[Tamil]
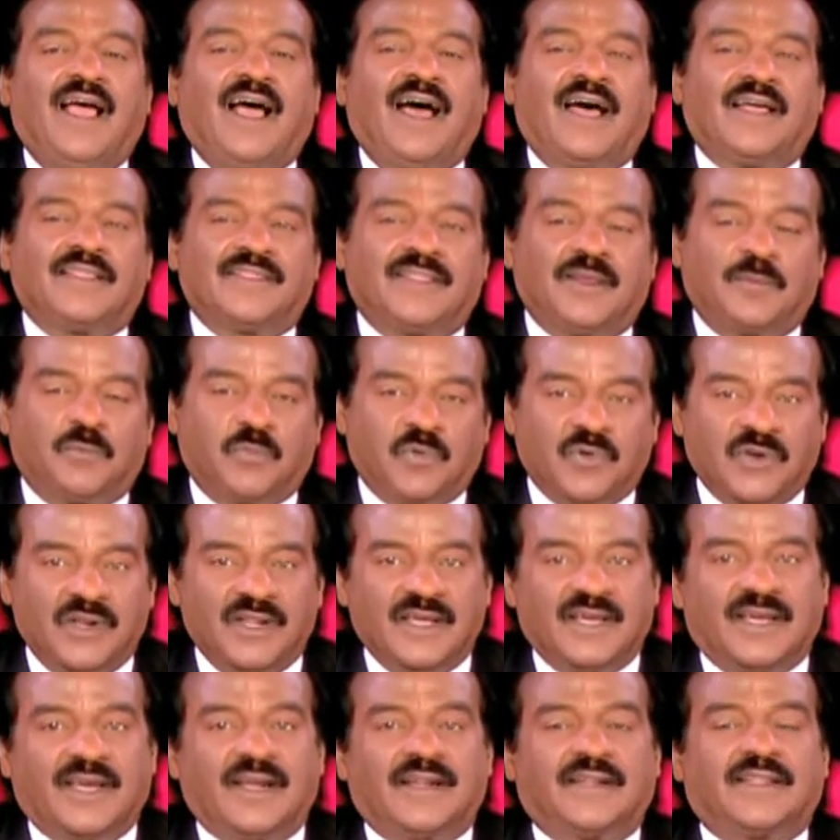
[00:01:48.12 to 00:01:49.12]
அந்த
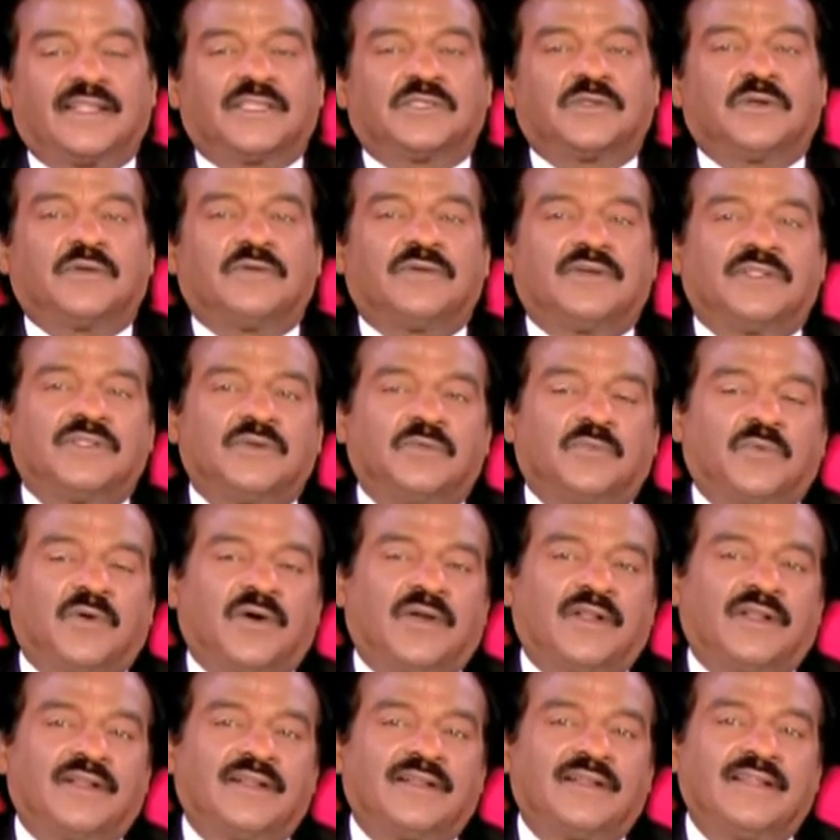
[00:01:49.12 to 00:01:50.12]
புல்லுக்கட்டை சொல்வது
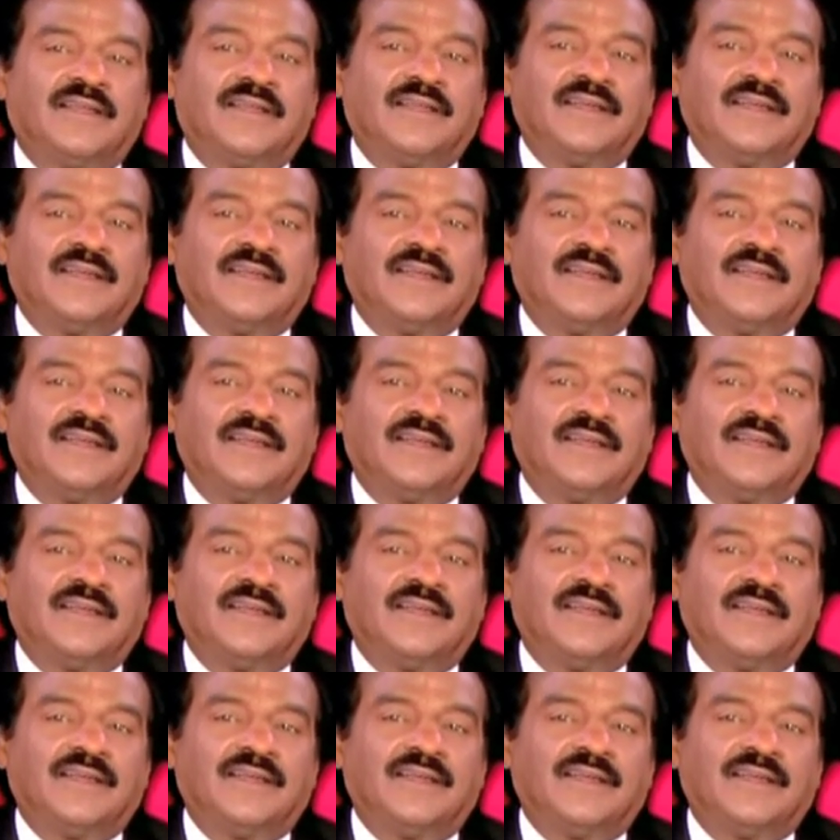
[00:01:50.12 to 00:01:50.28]
போல்